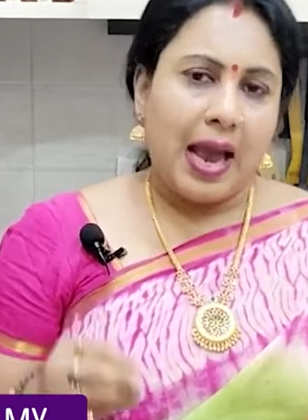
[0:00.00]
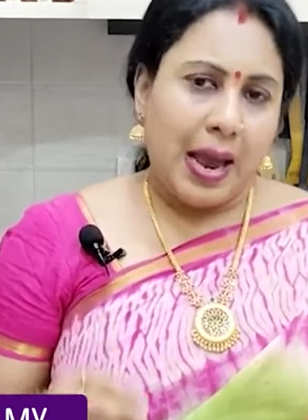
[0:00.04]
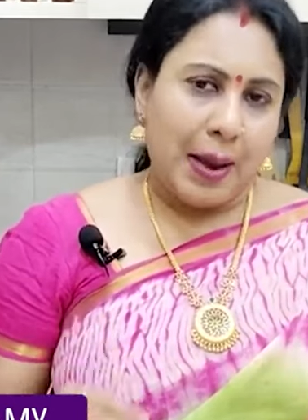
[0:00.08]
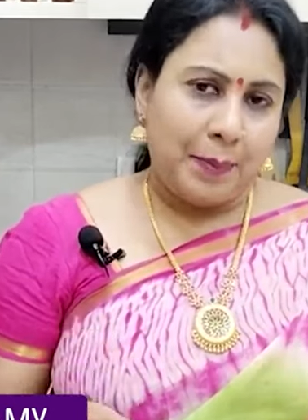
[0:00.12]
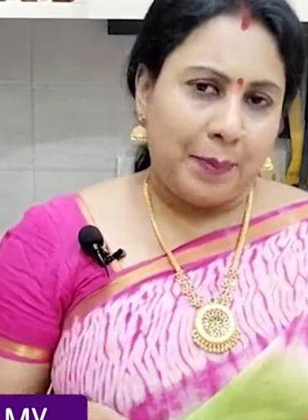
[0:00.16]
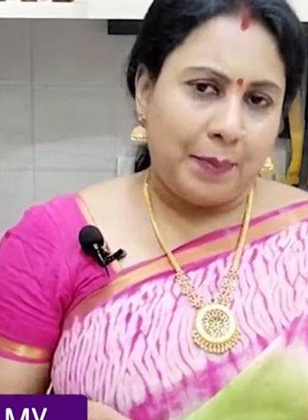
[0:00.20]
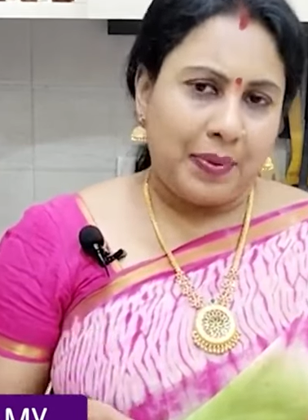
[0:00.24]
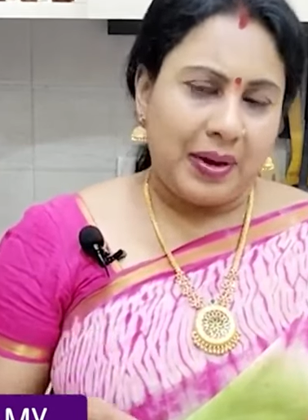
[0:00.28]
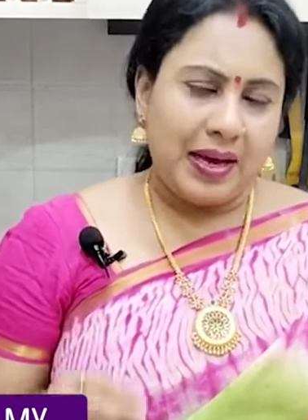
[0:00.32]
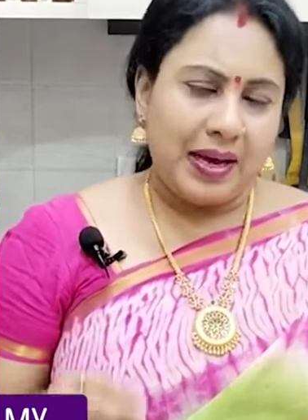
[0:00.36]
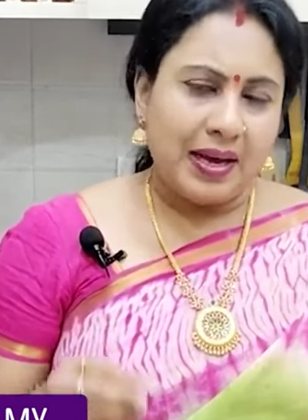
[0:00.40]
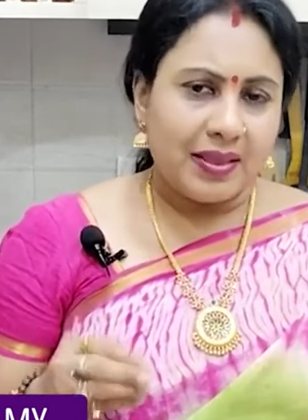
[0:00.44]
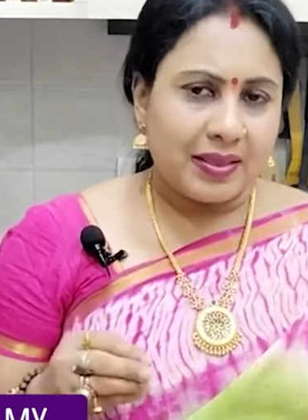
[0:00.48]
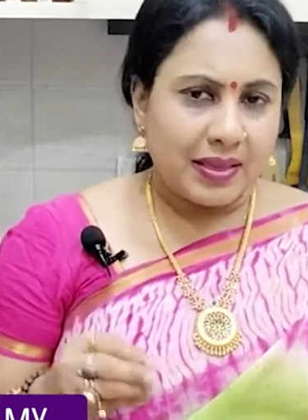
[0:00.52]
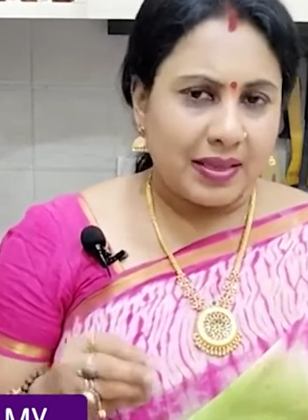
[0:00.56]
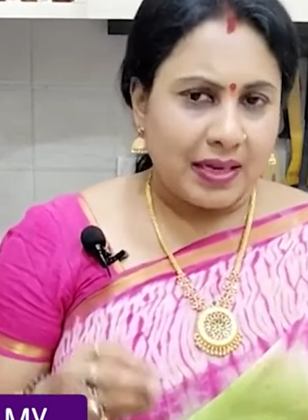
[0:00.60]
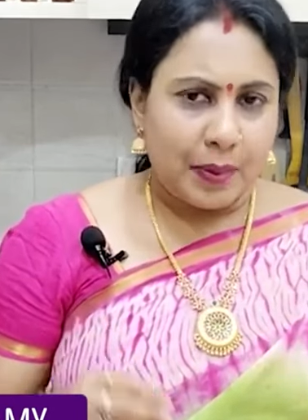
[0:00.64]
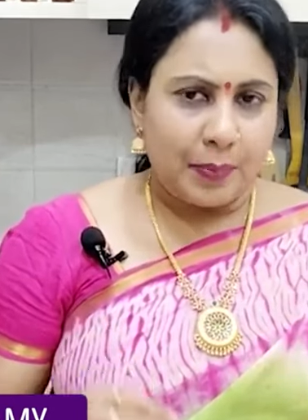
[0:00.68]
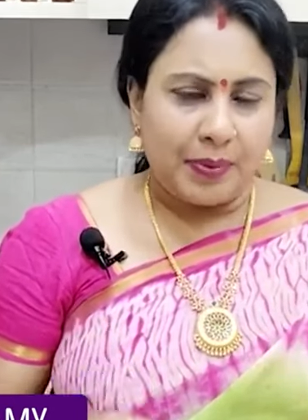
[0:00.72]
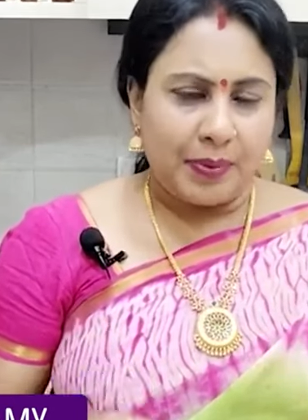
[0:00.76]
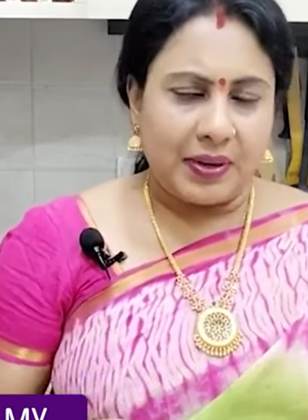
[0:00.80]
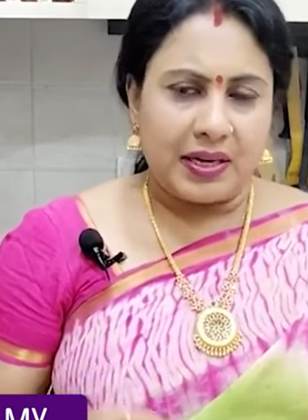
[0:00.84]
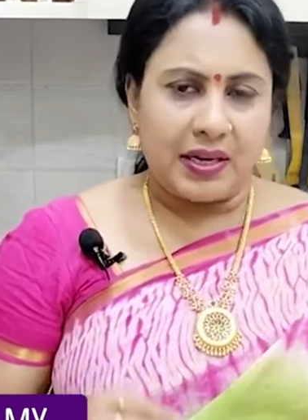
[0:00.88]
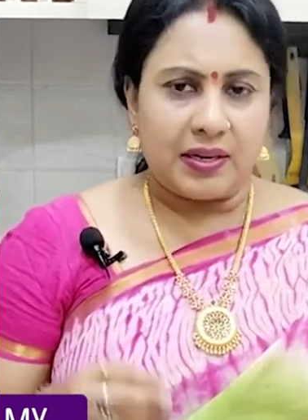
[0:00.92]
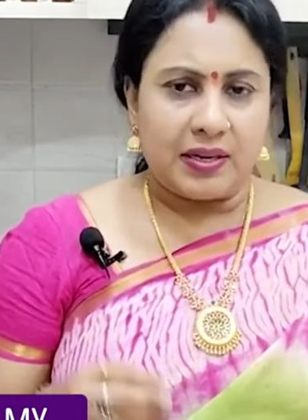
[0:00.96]
ஆப்பில்
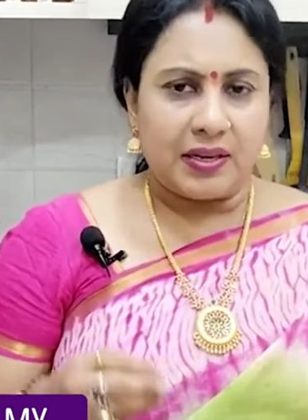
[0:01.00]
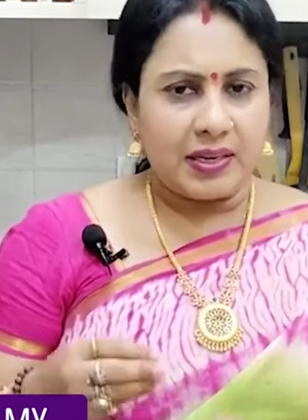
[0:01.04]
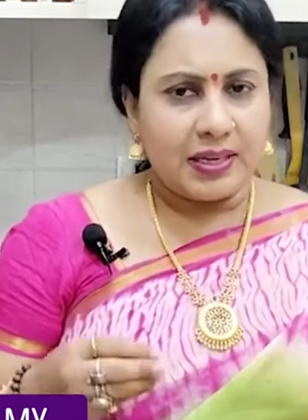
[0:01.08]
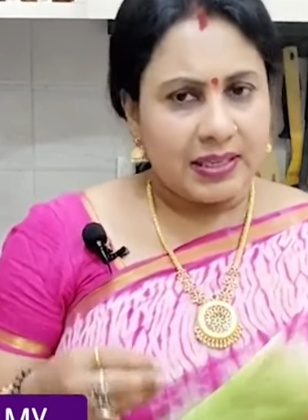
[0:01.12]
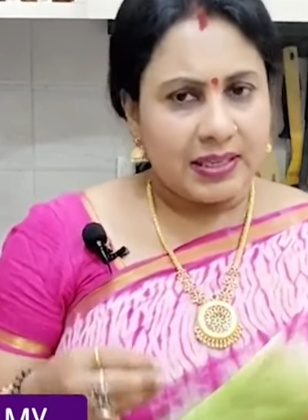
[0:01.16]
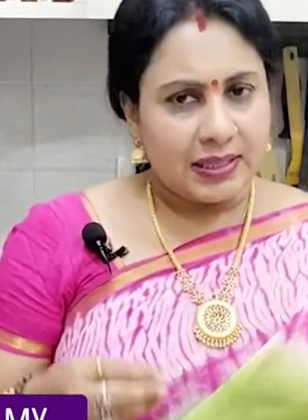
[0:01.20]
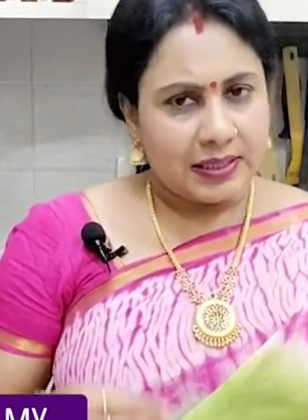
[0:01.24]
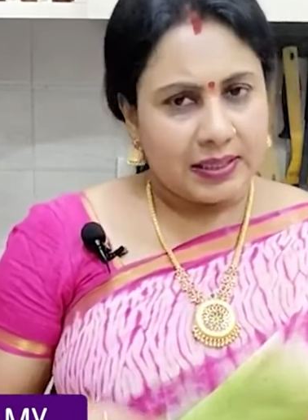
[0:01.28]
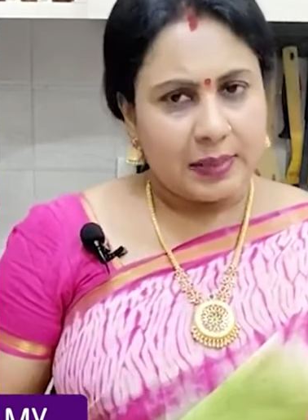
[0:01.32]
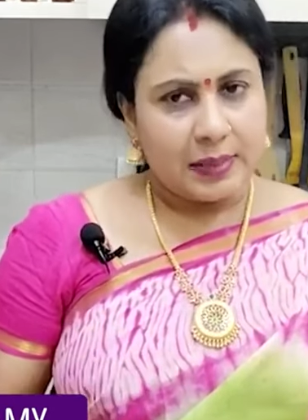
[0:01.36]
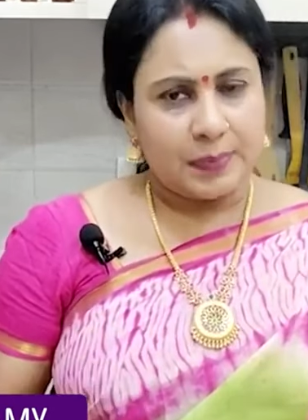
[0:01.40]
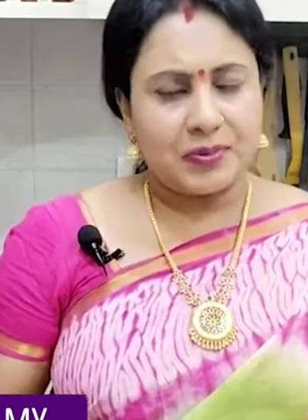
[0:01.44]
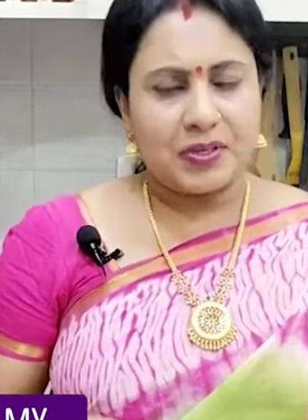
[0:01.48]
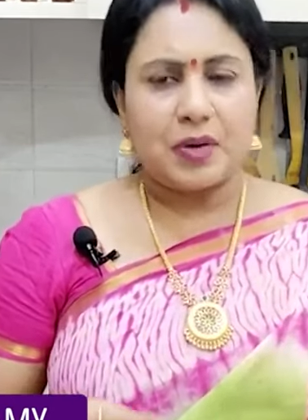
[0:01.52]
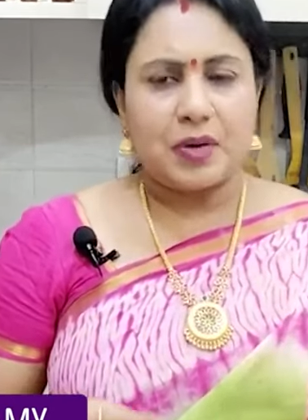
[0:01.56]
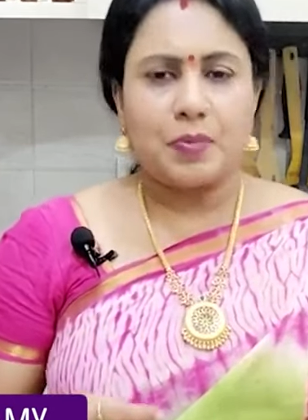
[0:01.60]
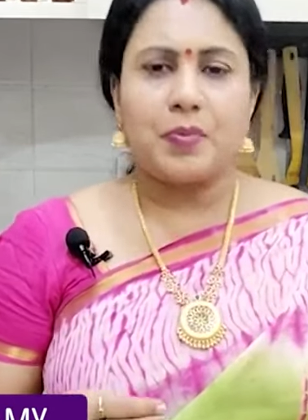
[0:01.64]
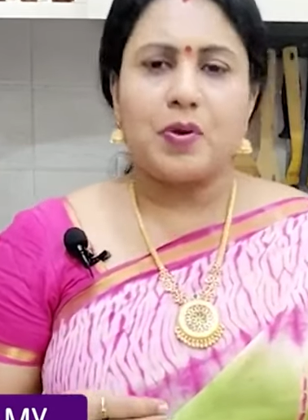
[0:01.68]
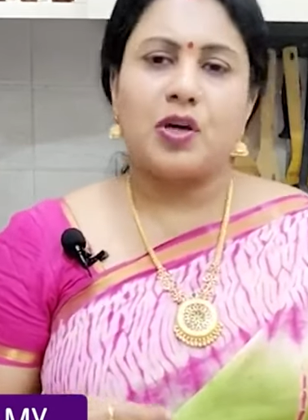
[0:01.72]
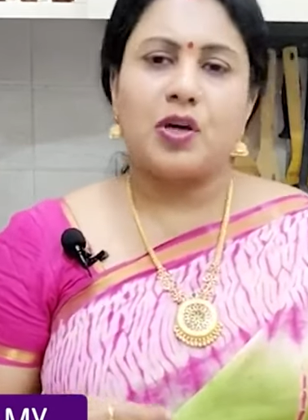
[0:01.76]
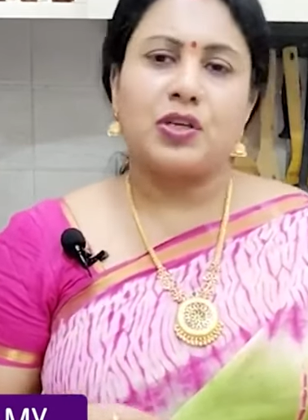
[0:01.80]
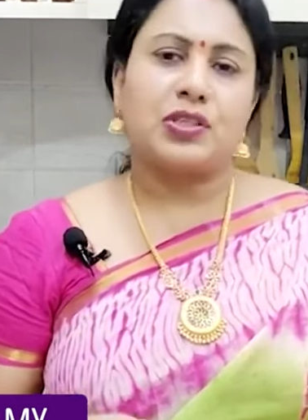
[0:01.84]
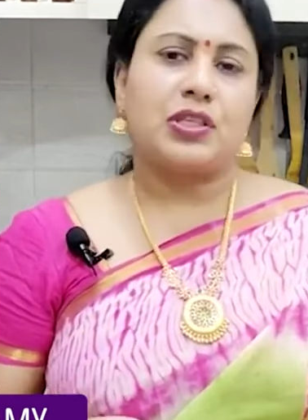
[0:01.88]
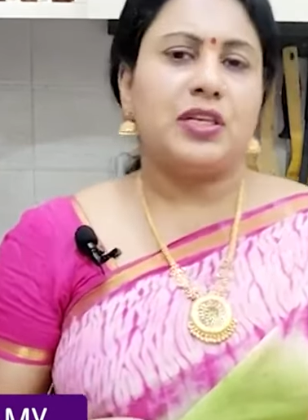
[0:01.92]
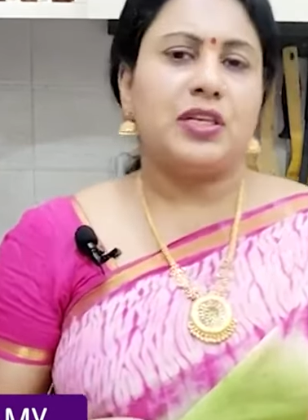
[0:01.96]
தரப்பட்டிருக்கு டிஸ்கிரிப்ஷன்
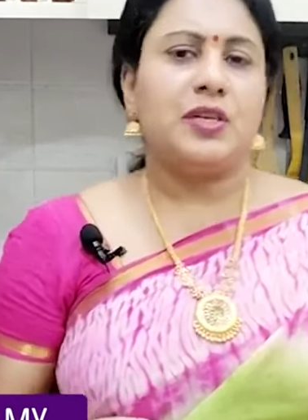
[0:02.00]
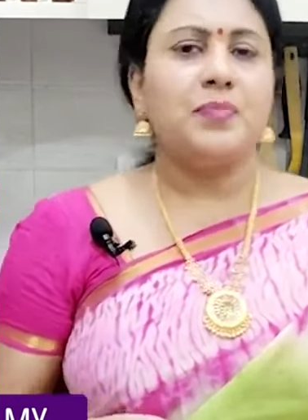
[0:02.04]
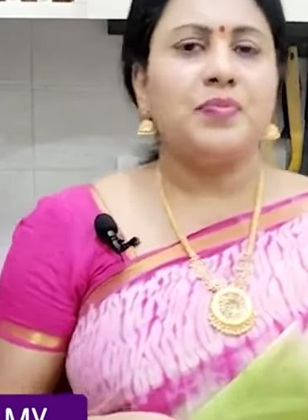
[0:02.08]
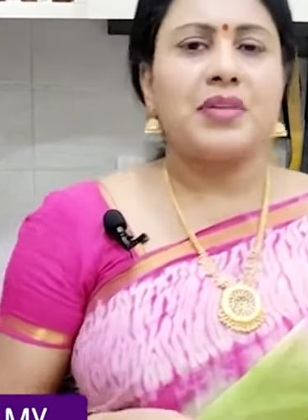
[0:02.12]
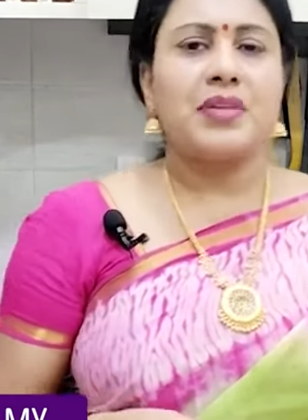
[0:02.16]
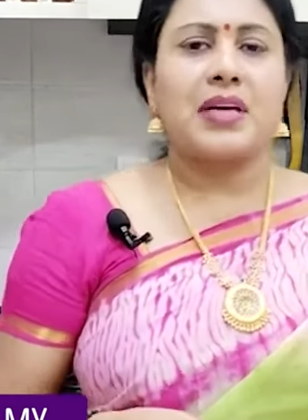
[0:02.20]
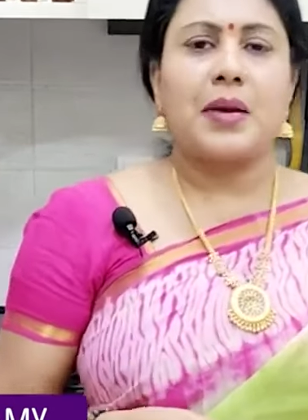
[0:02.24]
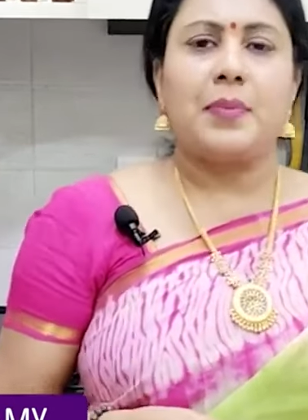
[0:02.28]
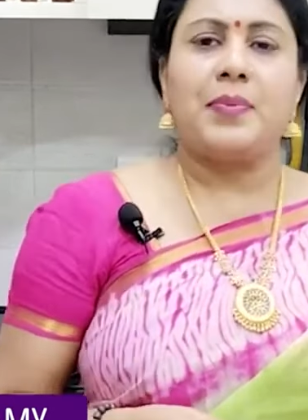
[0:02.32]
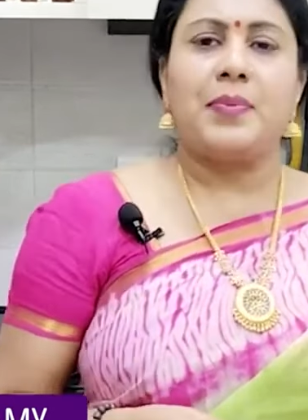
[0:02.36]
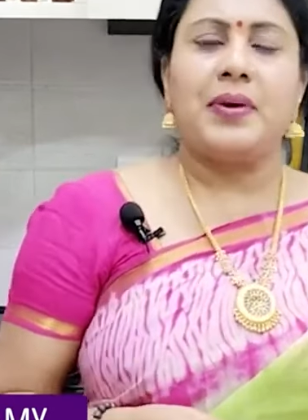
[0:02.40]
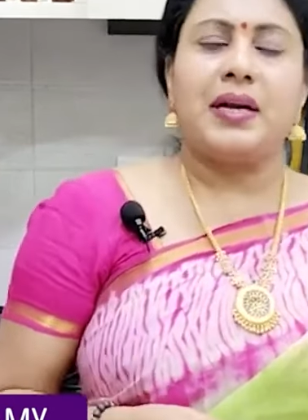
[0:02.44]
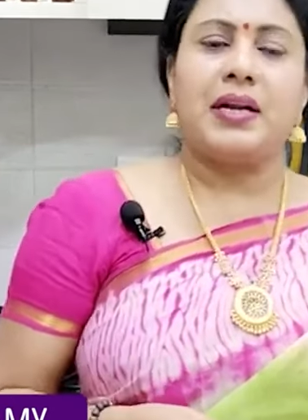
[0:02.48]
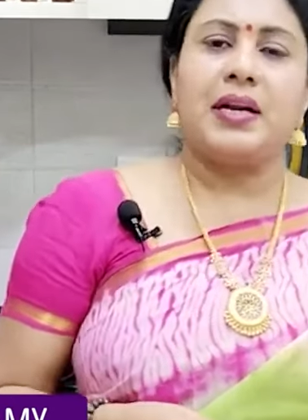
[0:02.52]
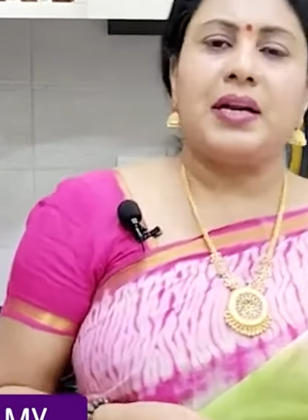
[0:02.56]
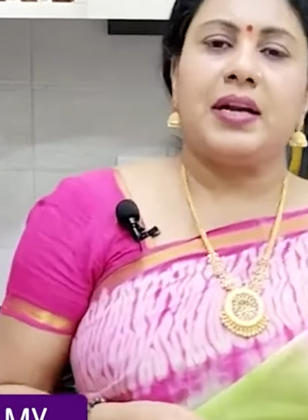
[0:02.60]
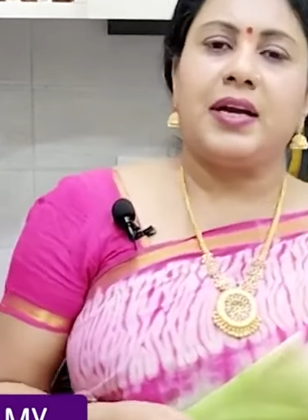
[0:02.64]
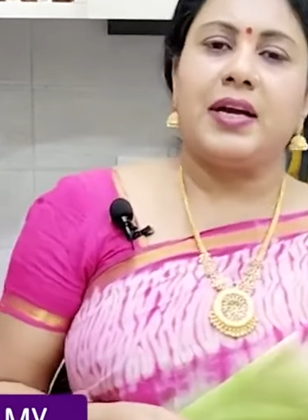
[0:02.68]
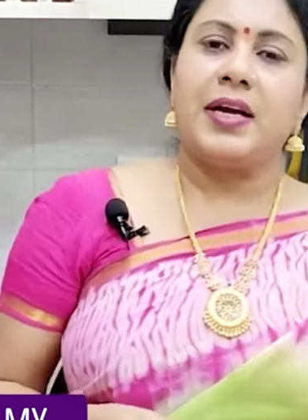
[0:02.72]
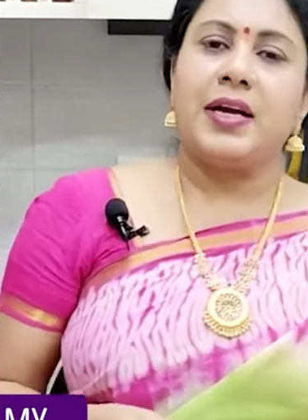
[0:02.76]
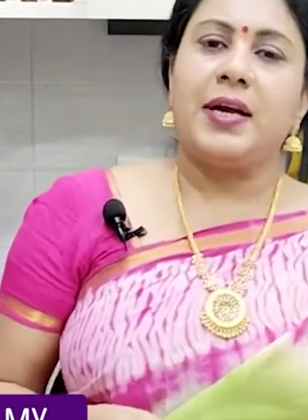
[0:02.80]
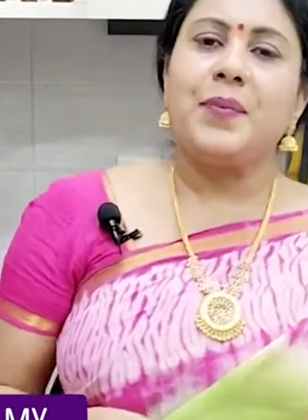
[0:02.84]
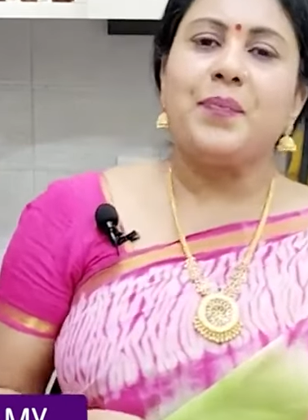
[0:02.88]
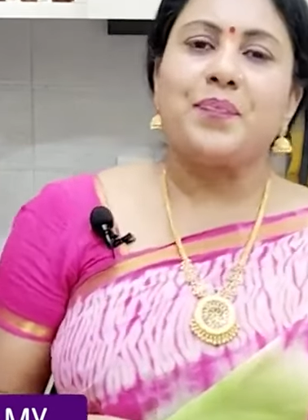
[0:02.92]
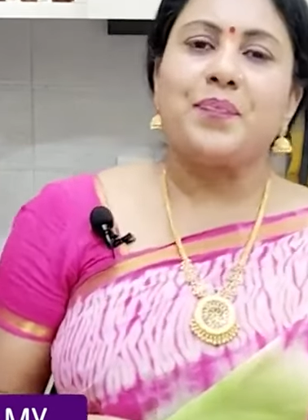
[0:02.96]
பாக்ஸ்லேயும்
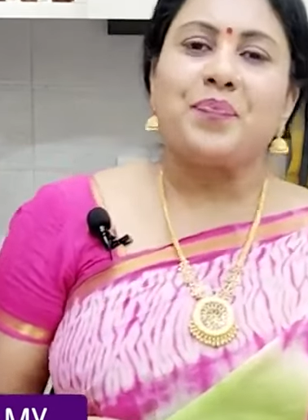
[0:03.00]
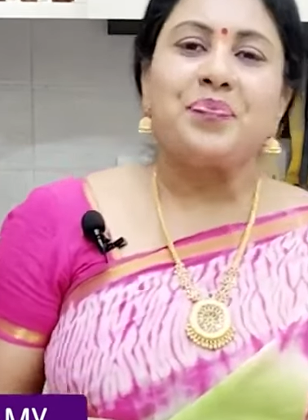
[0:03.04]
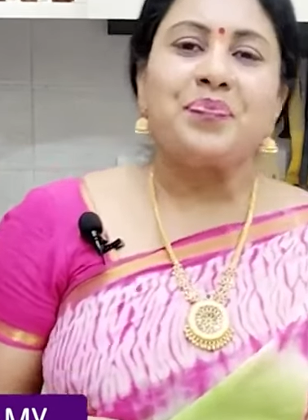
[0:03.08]
தரப்பட்டிருக்கு